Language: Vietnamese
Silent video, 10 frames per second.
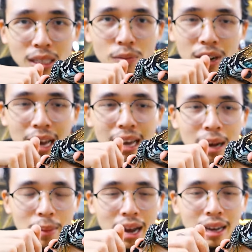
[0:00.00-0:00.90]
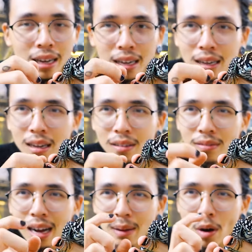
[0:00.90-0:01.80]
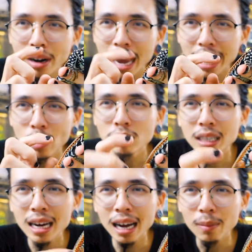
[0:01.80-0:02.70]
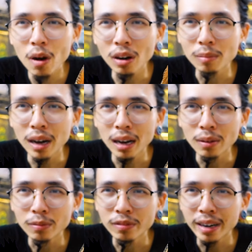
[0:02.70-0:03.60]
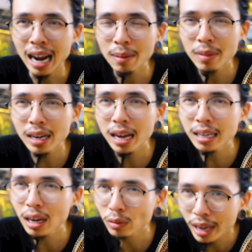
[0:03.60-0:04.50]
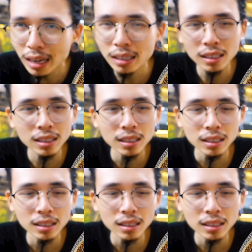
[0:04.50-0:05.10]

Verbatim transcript: Butterfly Agama. Và cái bọn này cũng chính là cái bọn mà Việt Nam biết đến nhiều nhất,